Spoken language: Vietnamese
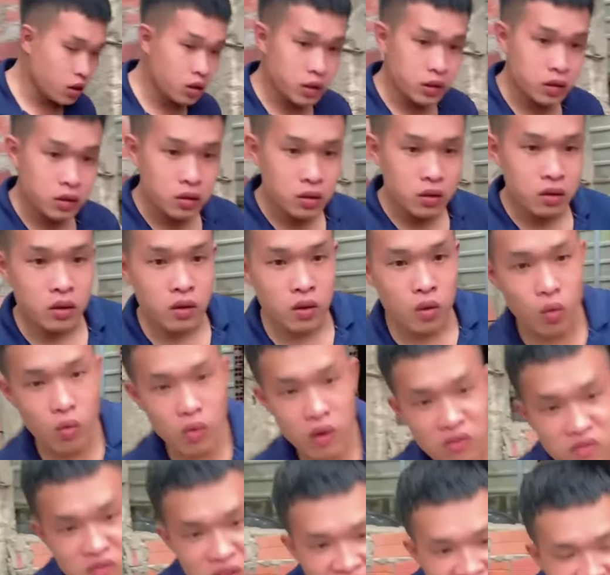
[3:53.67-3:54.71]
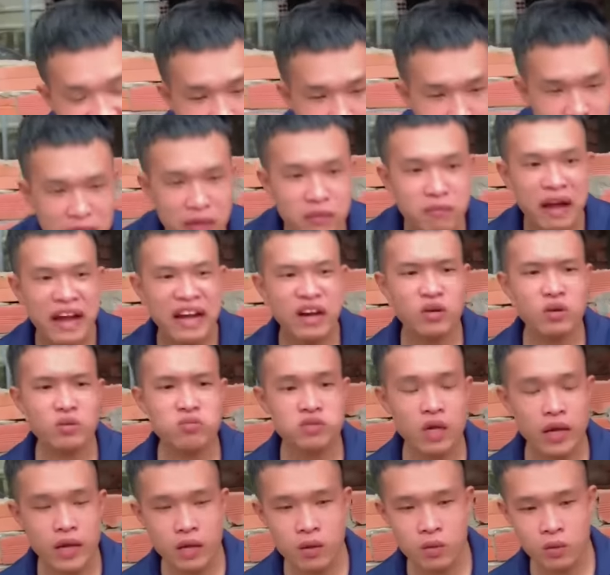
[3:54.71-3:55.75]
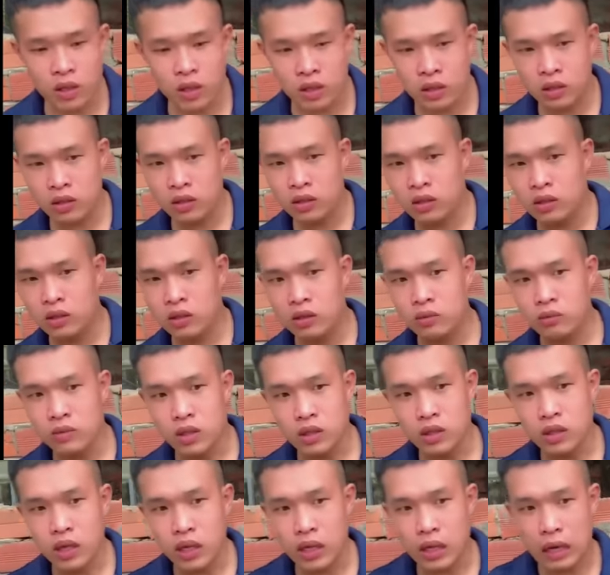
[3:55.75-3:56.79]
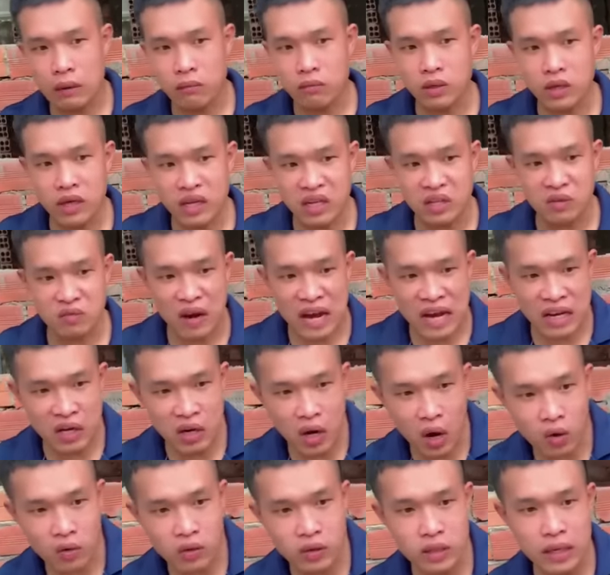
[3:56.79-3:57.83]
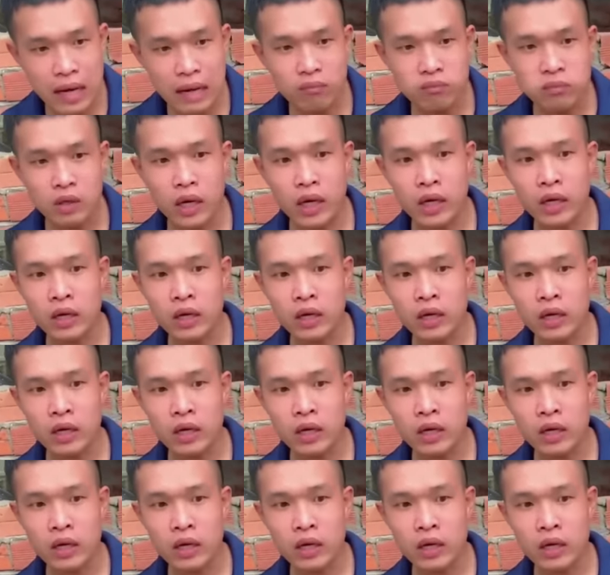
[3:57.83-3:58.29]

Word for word: ơi, uống cà phê với mấy bạn có chút xíu mà Bước ra cổng cái kỳ phá nó lọt dưới cống